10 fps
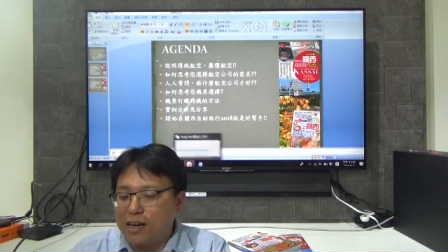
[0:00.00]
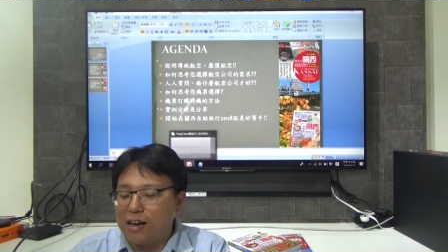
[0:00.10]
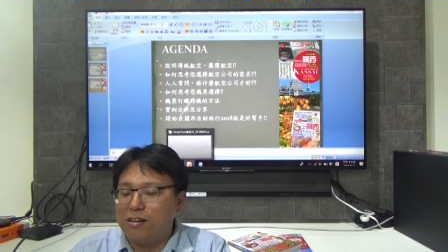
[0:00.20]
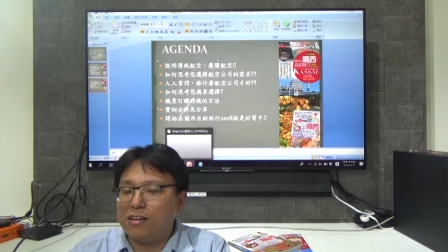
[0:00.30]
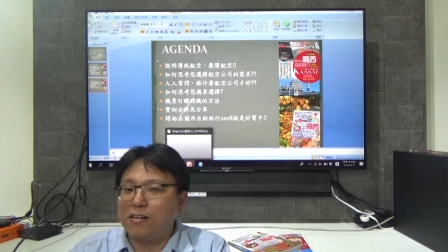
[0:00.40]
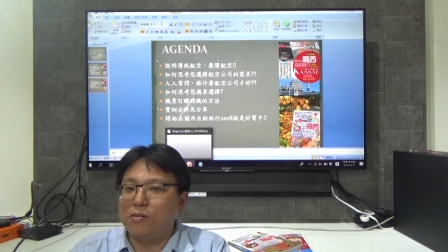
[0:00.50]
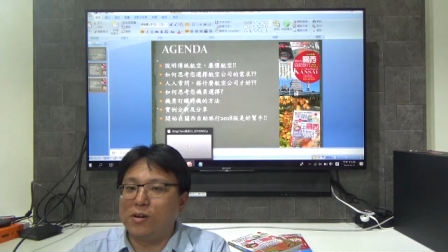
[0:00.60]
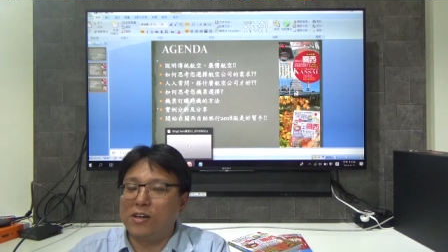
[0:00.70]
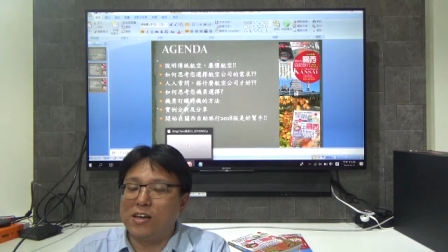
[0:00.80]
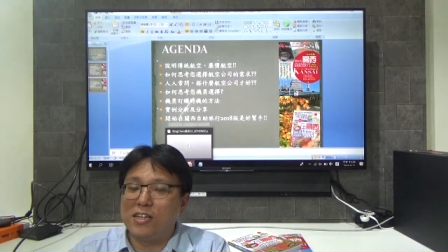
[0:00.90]
还有一个
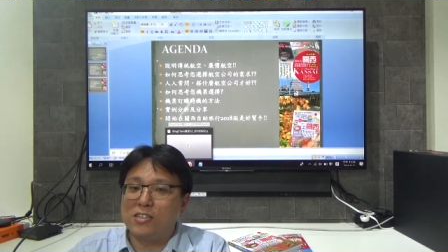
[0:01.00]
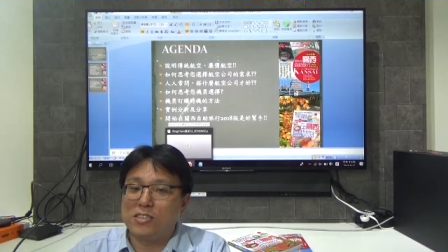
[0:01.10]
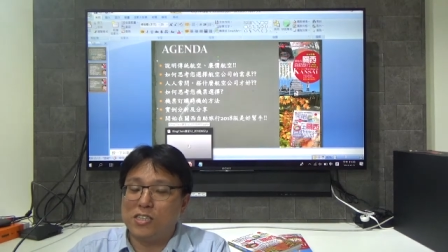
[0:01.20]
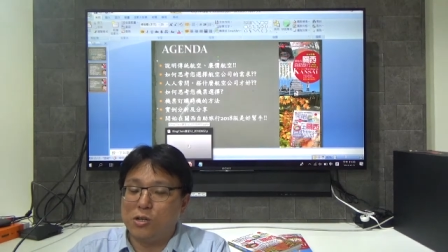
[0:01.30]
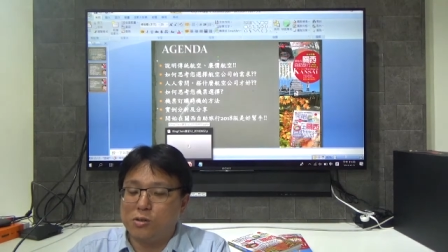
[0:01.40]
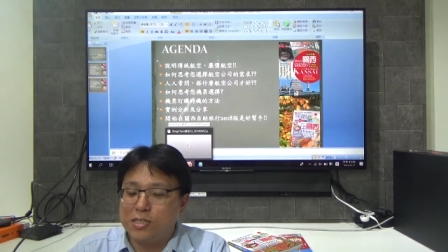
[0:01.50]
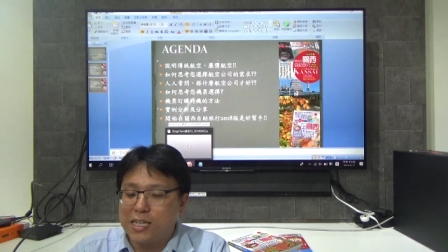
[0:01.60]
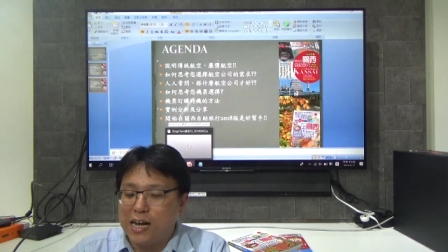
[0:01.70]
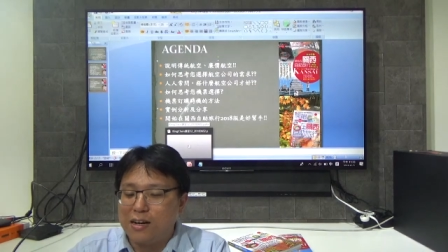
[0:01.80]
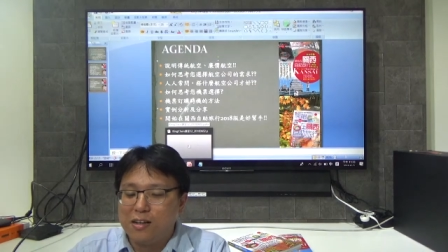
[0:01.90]
原因就是油
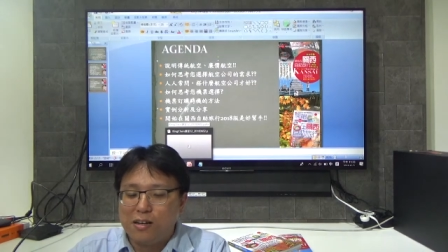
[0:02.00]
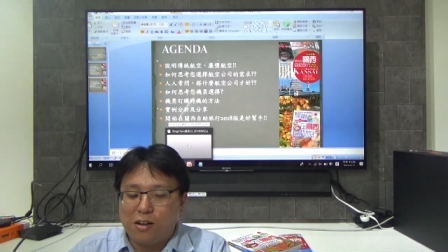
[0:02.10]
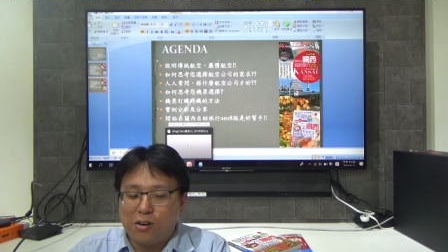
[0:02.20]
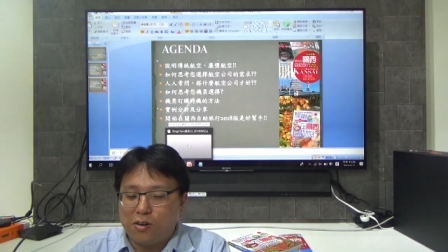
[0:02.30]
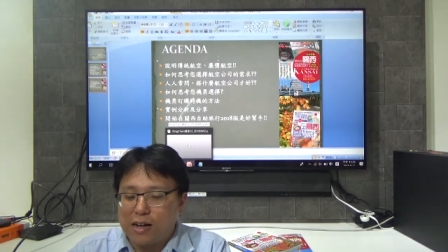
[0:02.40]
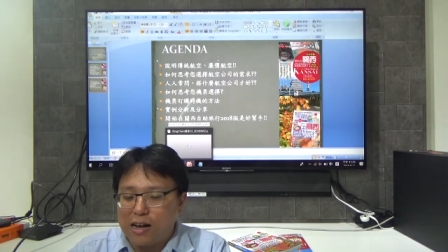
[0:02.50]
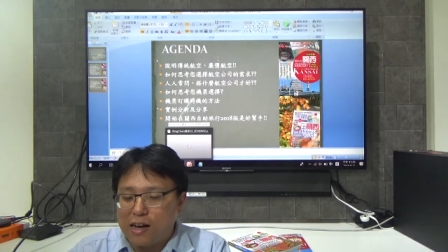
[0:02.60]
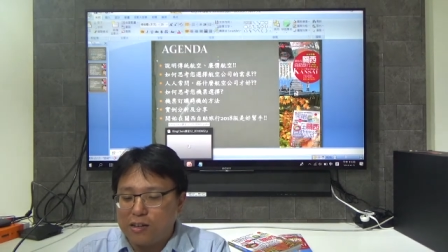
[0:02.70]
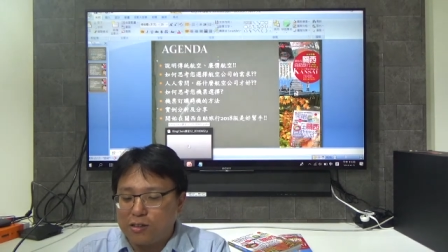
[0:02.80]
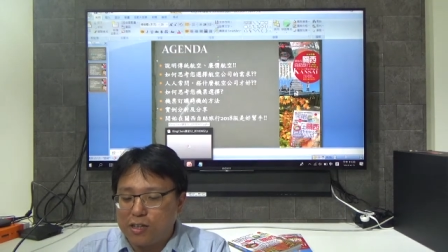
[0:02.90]
价，哦，刚
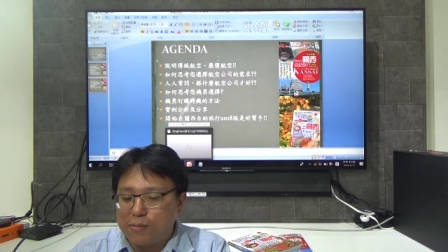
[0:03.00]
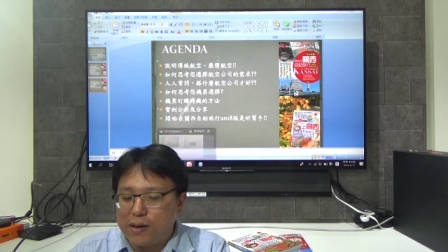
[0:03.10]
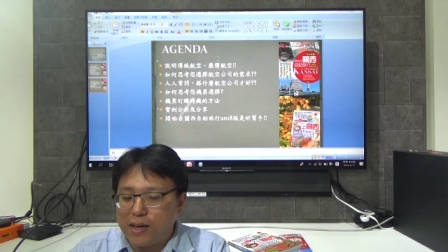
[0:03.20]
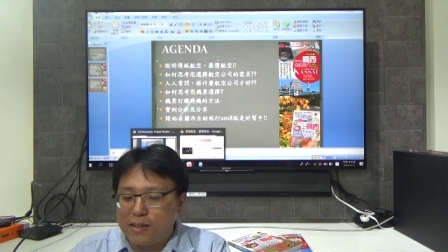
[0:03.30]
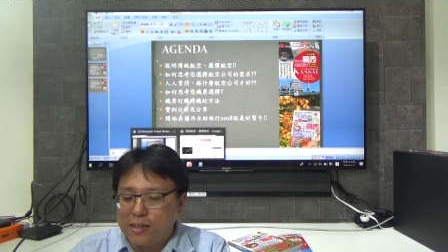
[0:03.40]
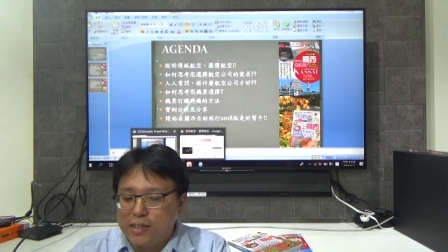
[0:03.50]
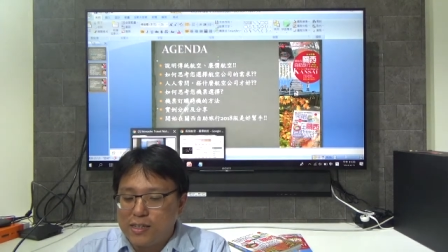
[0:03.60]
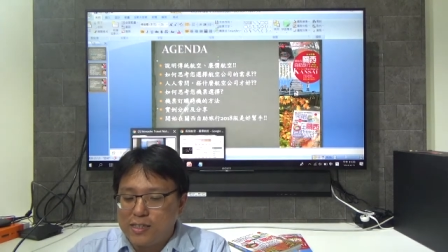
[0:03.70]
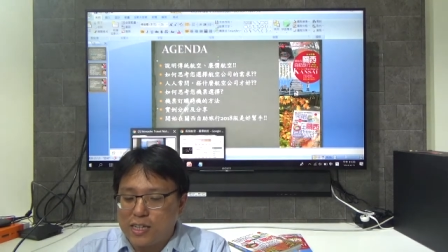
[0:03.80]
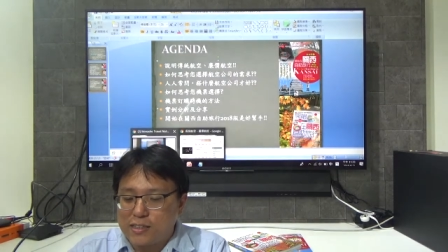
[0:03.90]
刚有特别
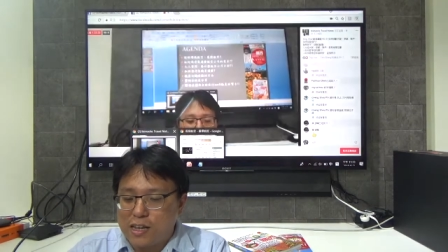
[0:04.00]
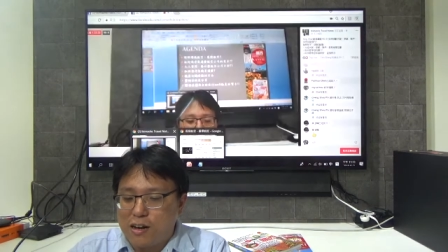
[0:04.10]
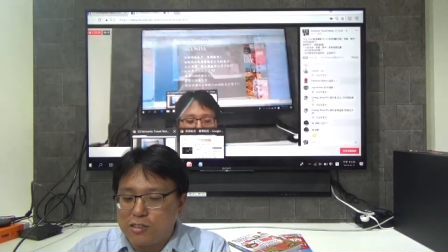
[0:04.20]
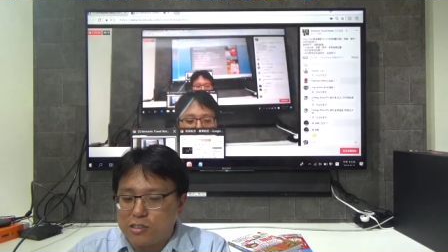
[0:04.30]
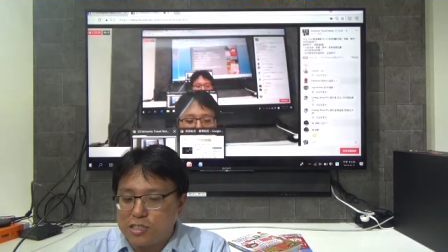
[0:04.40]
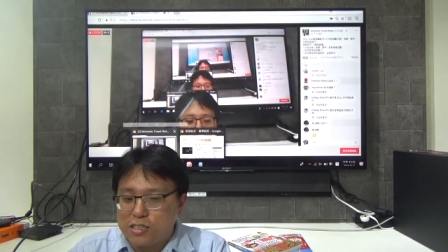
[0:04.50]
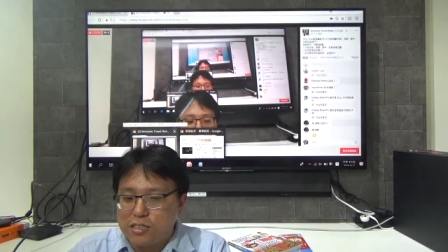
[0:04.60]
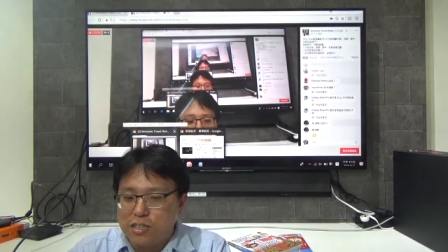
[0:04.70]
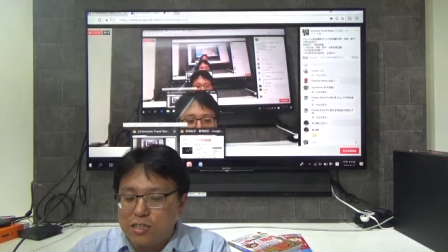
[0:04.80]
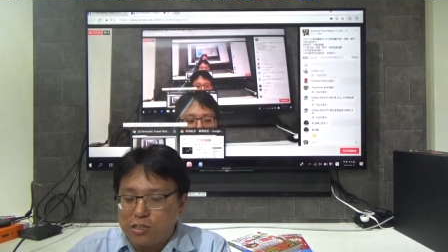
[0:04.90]
讲到就是。
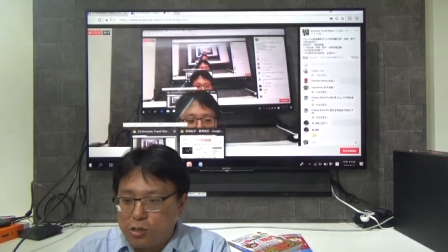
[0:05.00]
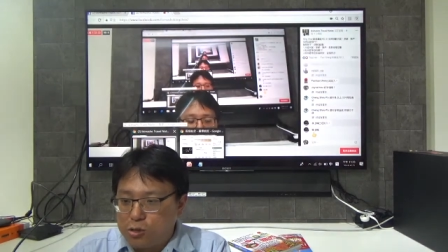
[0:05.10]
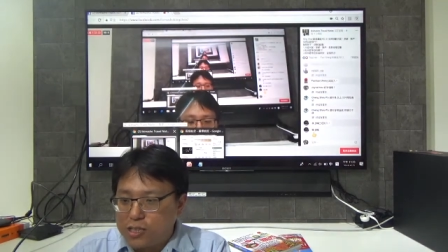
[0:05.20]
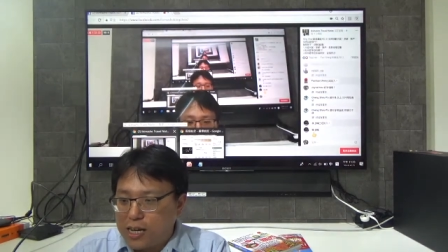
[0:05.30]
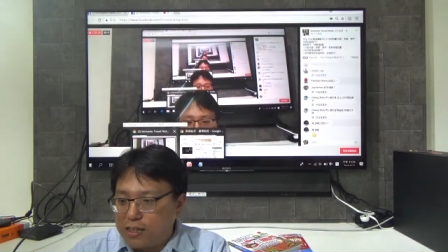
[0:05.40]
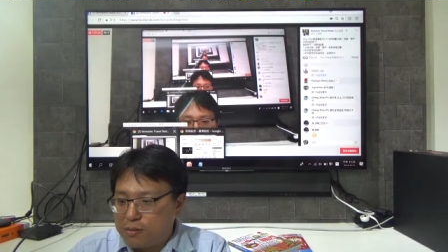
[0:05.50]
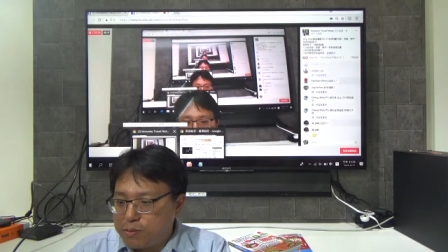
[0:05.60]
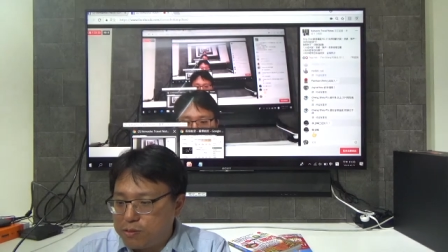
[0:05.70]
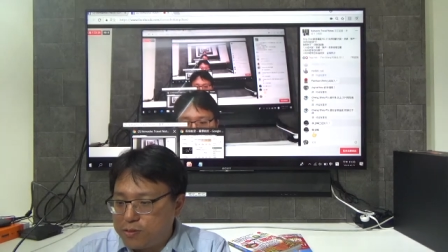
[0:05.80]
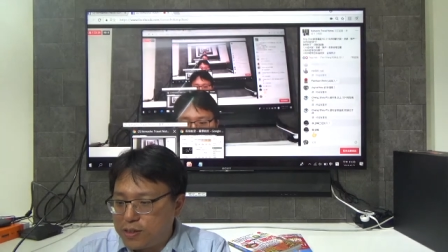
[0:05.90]
油价的
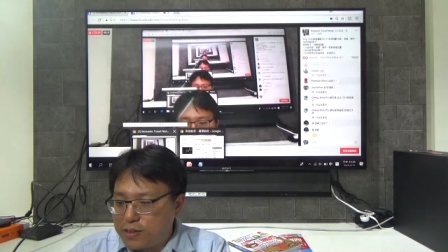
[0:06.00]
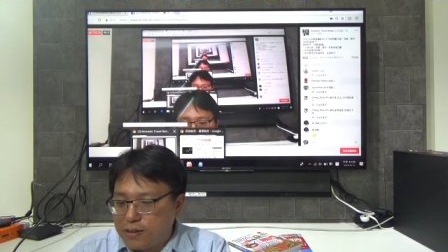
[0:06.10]
部分，